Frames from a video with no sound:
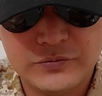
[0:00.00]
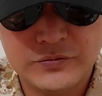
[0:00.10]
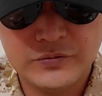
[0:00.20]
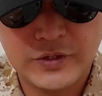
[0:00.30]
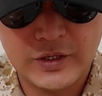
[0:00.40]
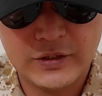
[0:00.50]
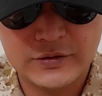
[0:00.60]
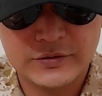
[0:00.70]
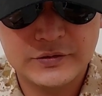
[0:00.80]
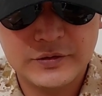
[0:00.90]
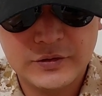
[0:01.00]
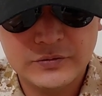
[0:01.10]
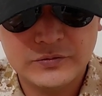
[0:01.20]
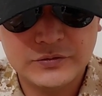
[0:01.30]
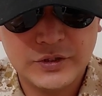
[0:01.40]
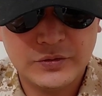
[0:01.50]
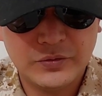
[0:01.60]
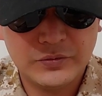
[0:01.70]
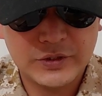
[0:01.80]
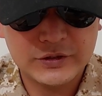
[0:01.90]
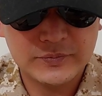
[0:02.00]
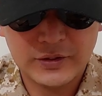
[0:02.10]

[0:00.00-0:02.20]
군대학에서 군사교육을 다시